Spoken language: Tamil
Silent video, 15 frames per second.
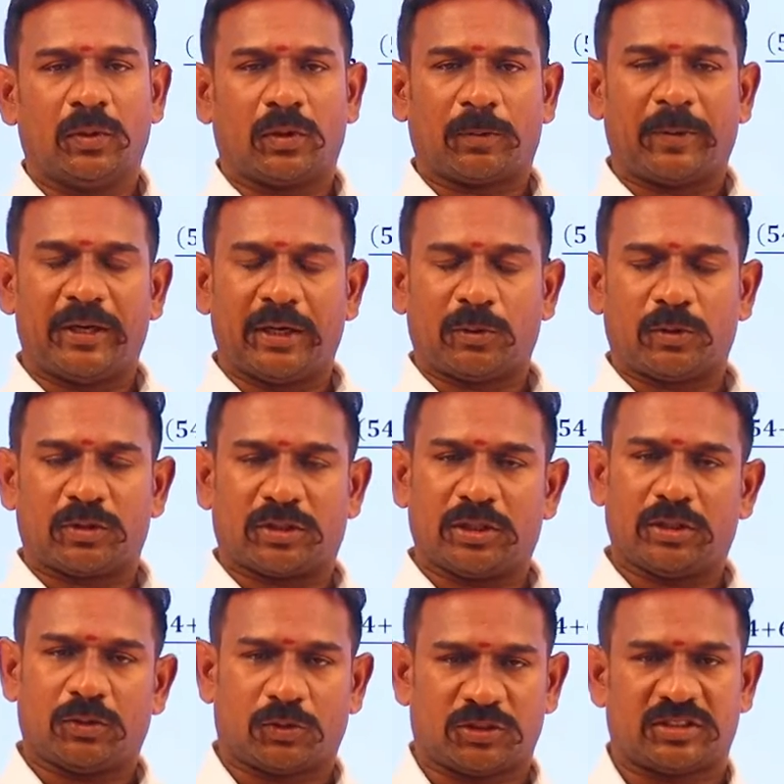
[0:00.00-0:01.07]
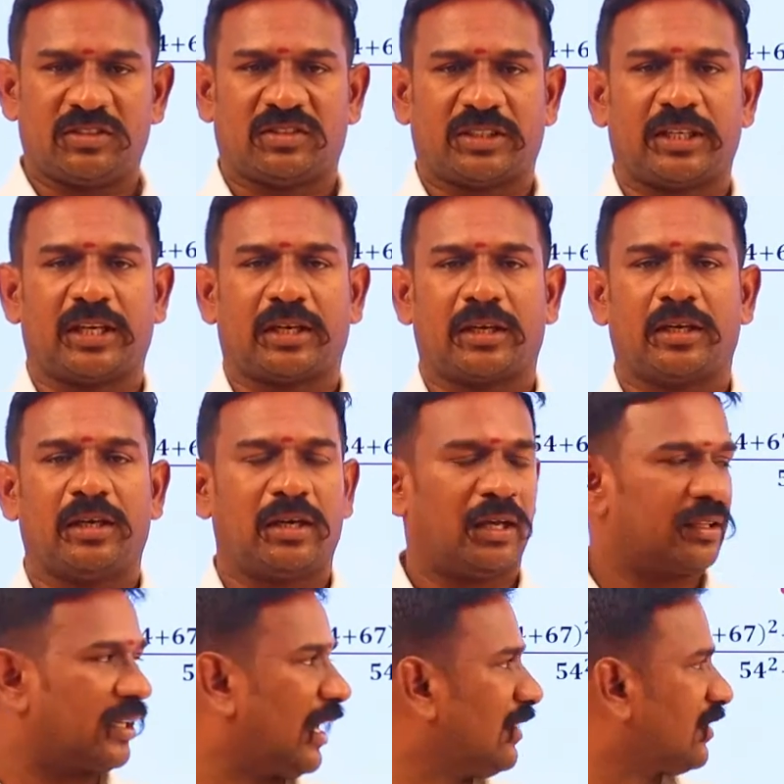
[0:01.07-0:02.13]
ஒரு பின்னை கொடுத்து கொஸ்டின்ஸ் கேட்டாங்கன்னா
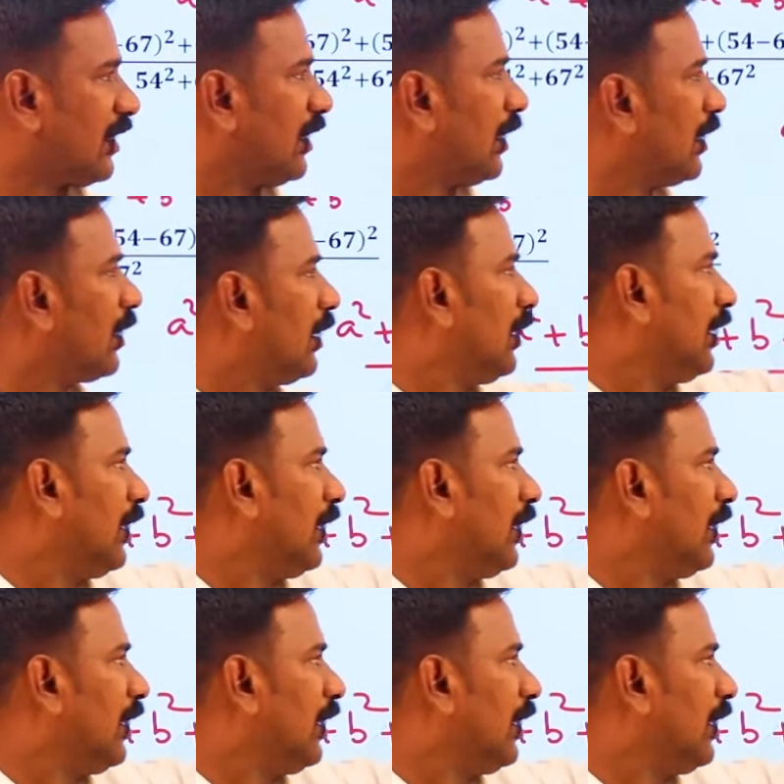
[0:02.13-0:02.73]
அதுக்கு ஆன்சர் என்ன